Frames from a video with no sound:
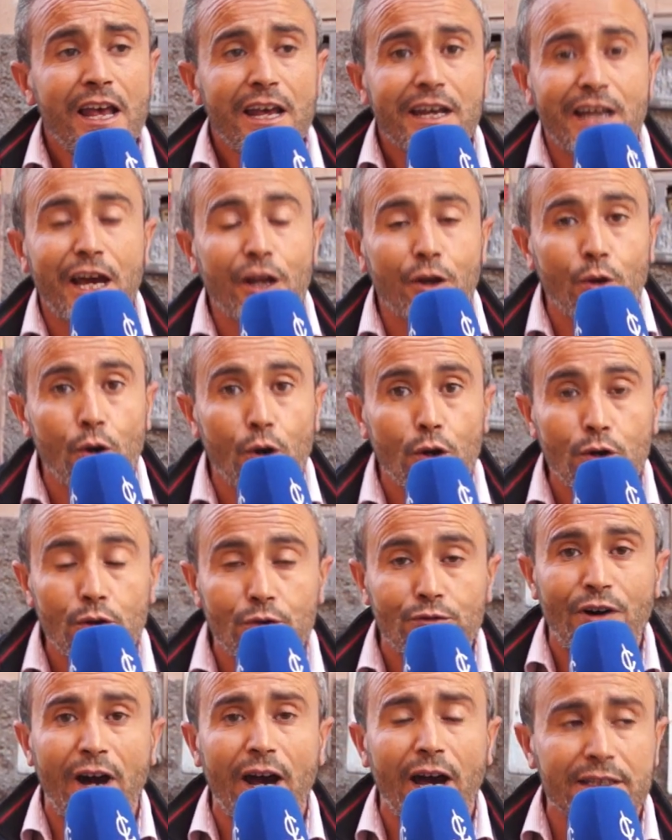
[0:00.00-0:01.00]
كنقولوا
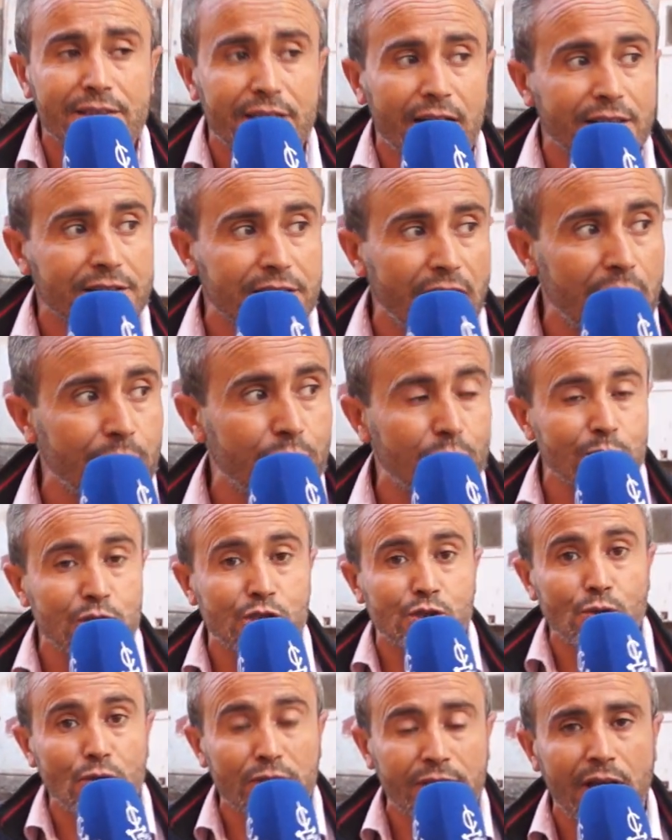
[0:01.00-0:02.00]
فقط كنطالبوا من
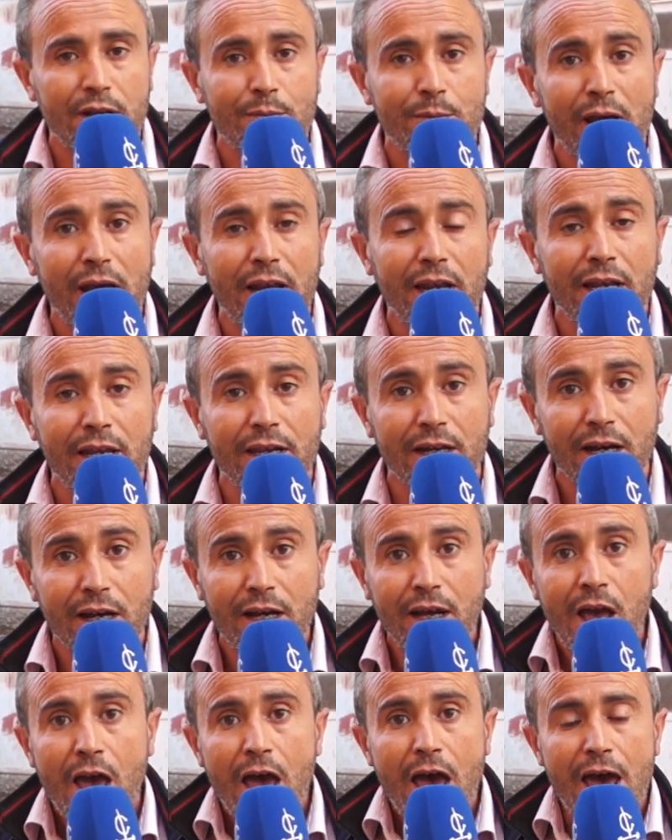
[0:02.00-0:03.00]
السلطه المحليه
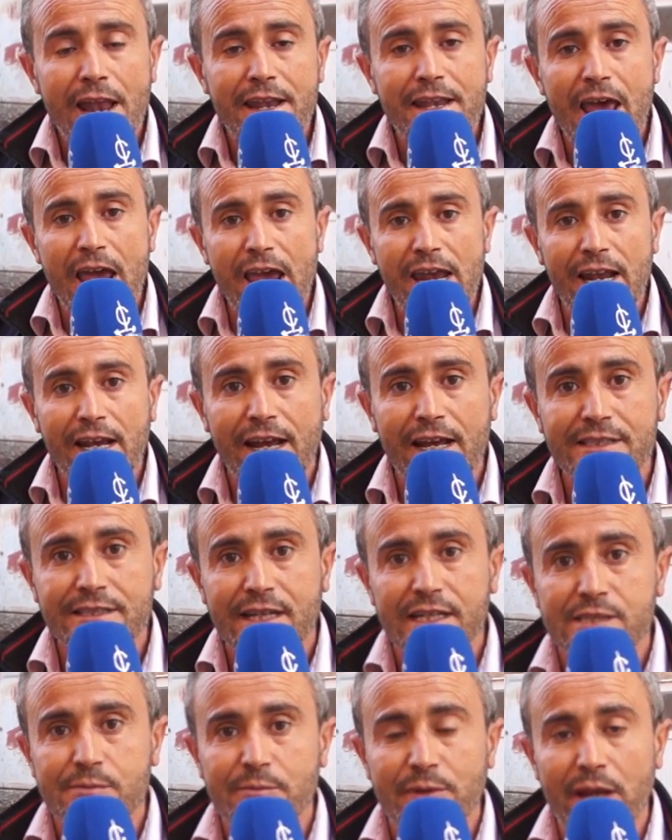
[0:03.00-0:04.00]
انها الا كانت
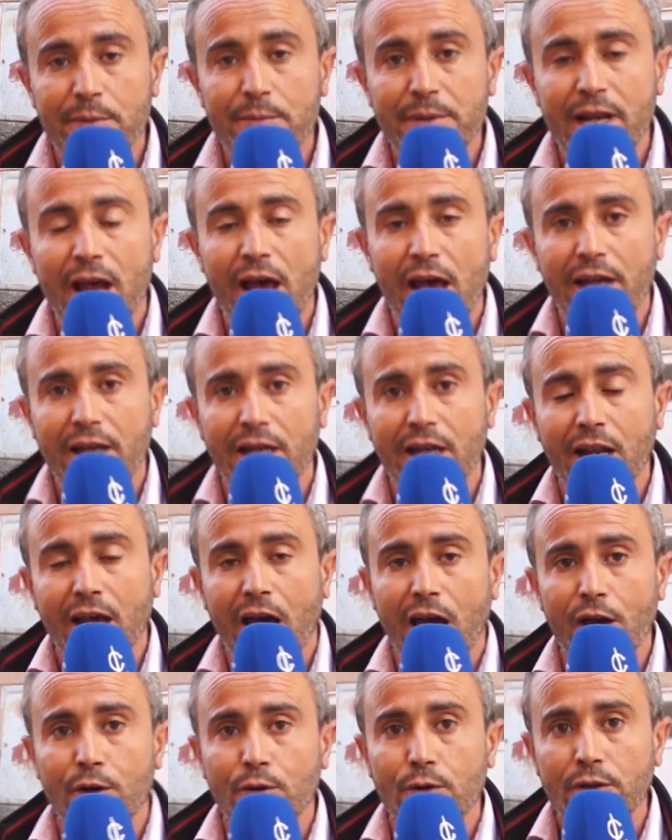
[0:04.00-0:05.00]
كتمنع بناء على
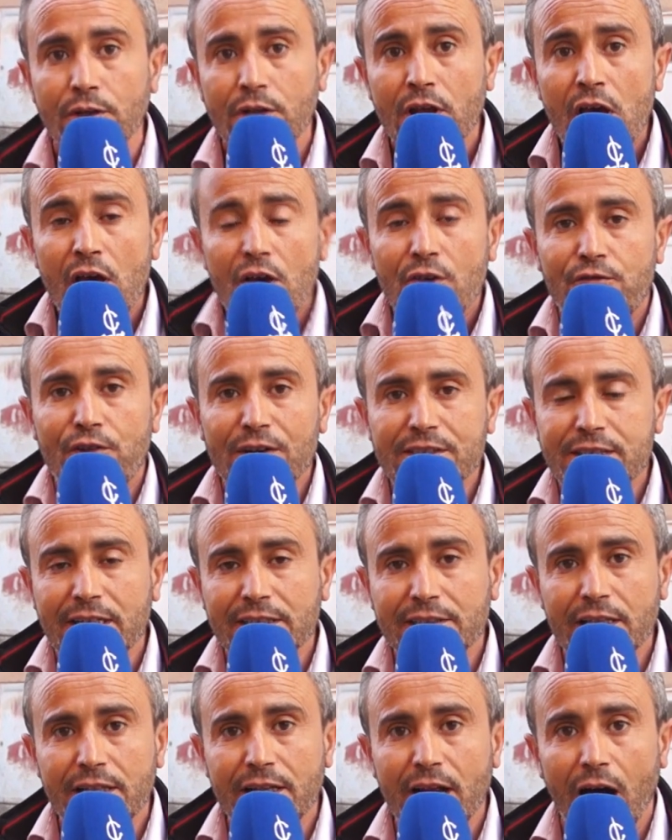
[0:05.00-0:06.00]
القانون
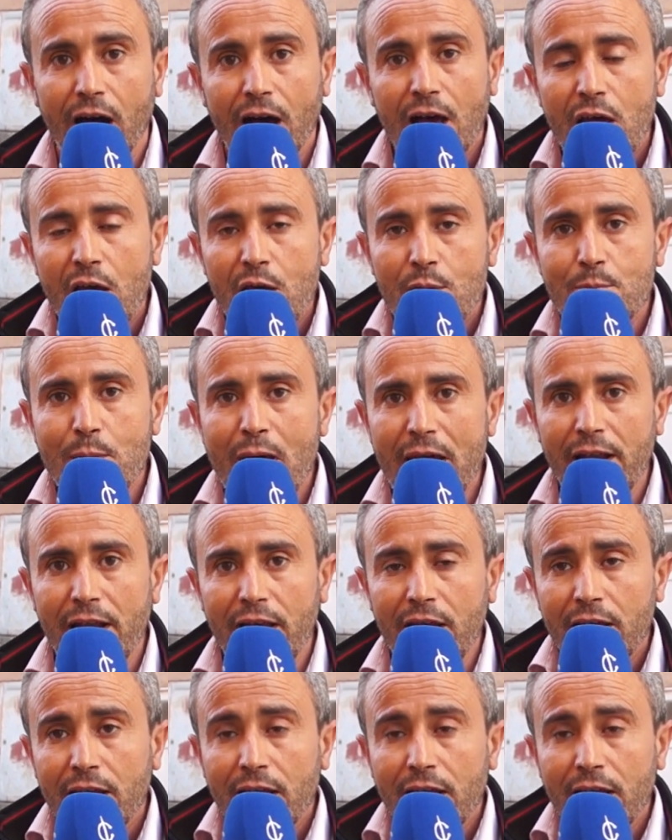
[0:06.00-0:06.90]
فتعطينا منع